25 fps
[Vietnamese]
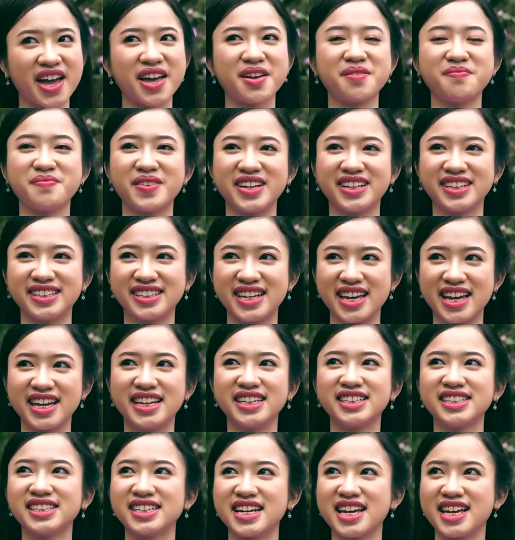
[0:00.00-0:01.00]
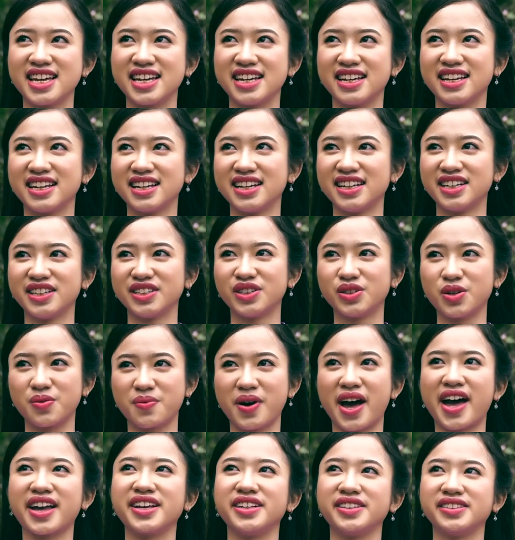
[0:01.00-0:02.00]
nay mình đến để
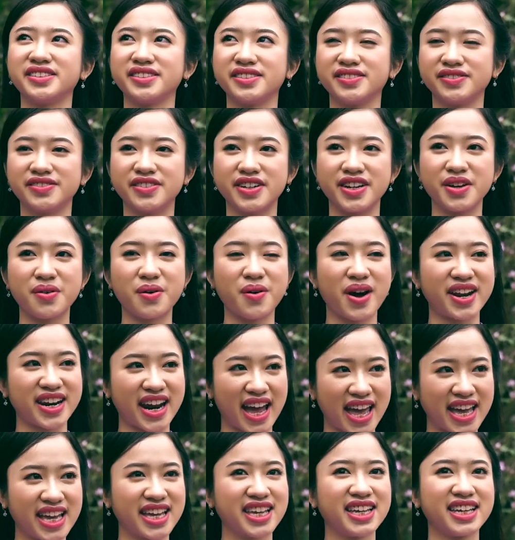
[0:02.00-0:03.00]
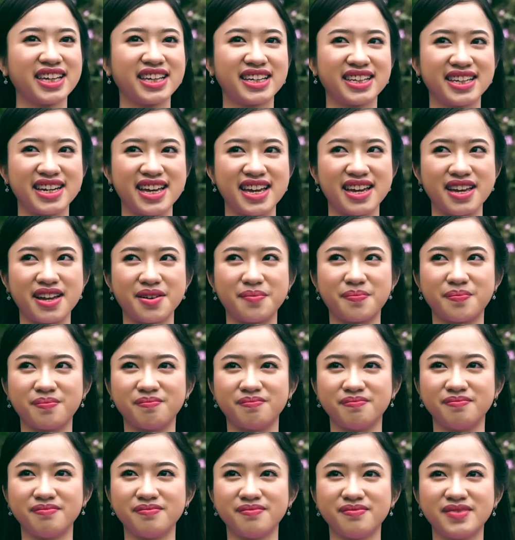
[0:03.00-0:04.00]
chụp ảnh với hoa này, để
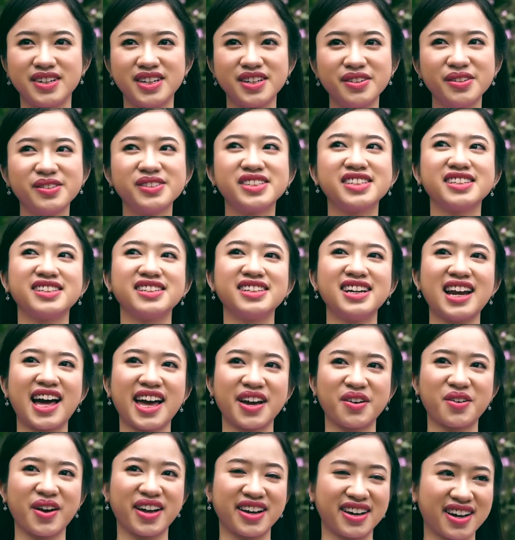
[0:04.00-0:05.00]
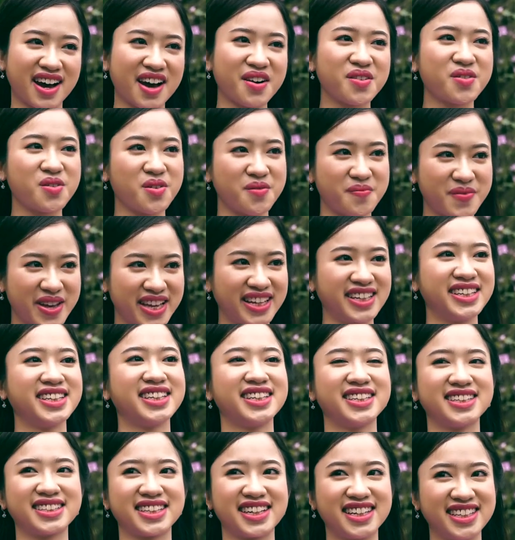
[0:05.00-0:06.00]
lưu giữ lại khoảnh khắc của mình,
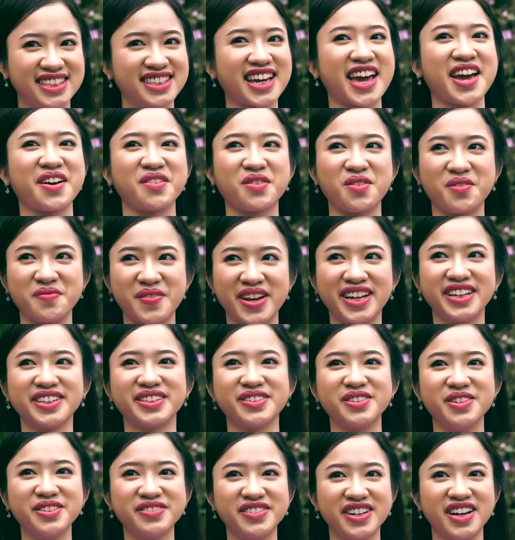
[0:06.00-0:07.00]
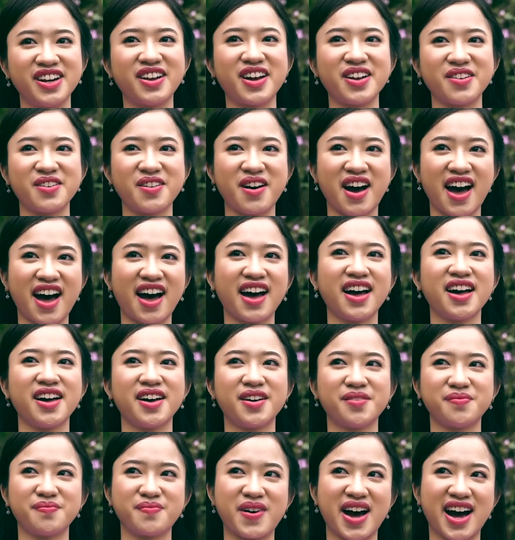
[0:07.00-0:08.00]
thời trẻ của mình đối với loài hoa
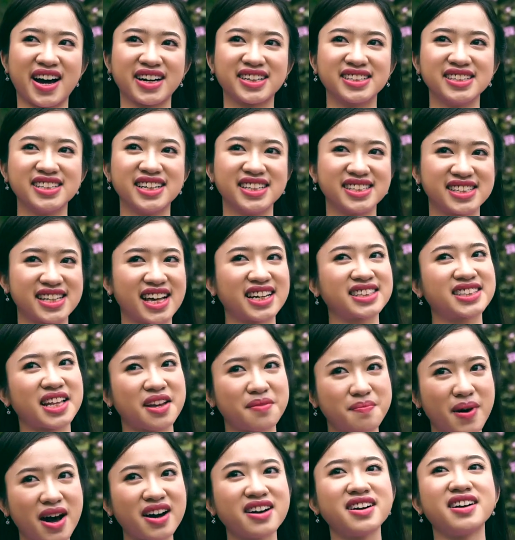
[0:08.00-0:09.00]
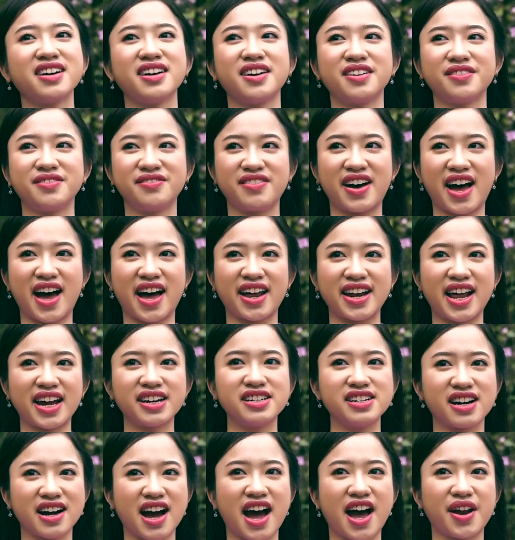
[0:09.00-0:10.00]
mang hương sắc Tây Bắc và
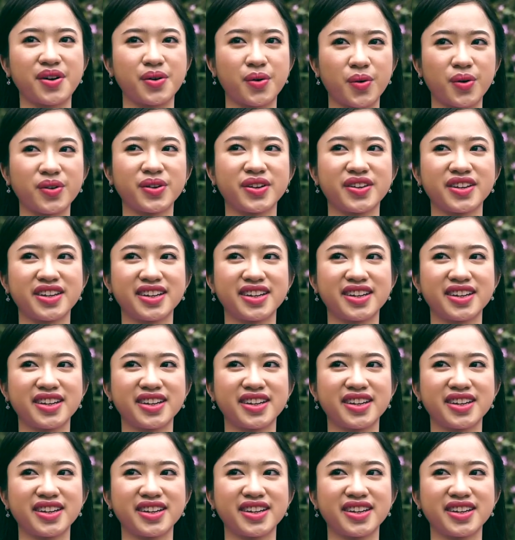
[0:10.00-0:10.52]
đã được Hà Nội